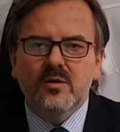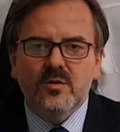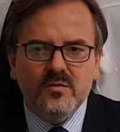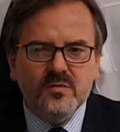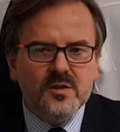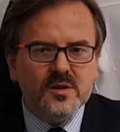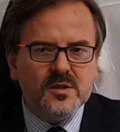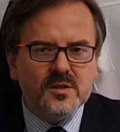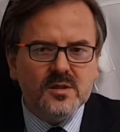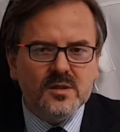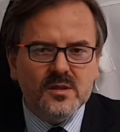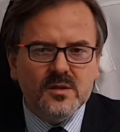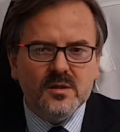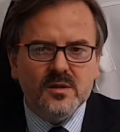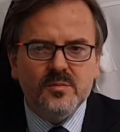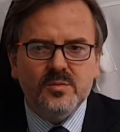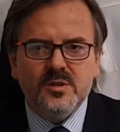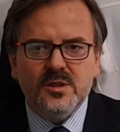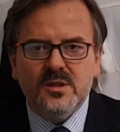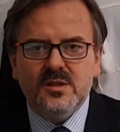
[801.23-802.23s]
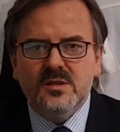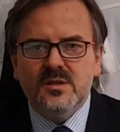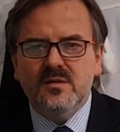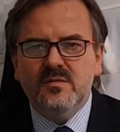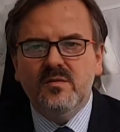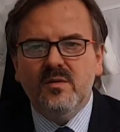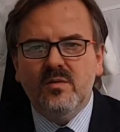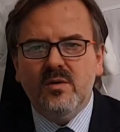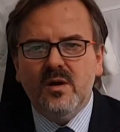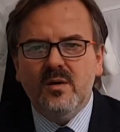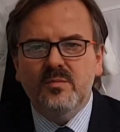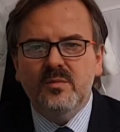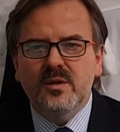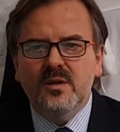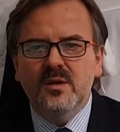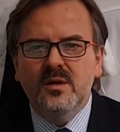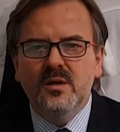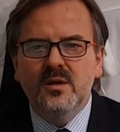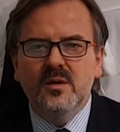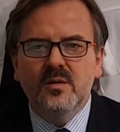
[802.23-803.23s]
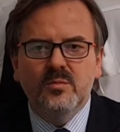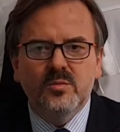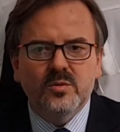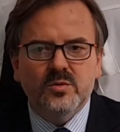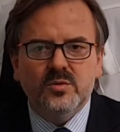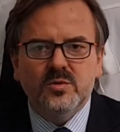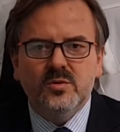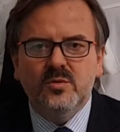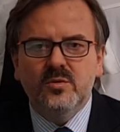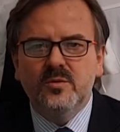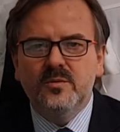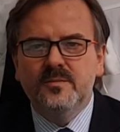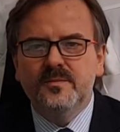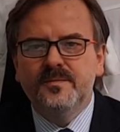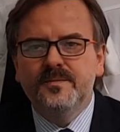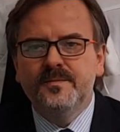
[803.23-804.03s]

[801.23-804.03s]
również e, przed zawałami mózgu.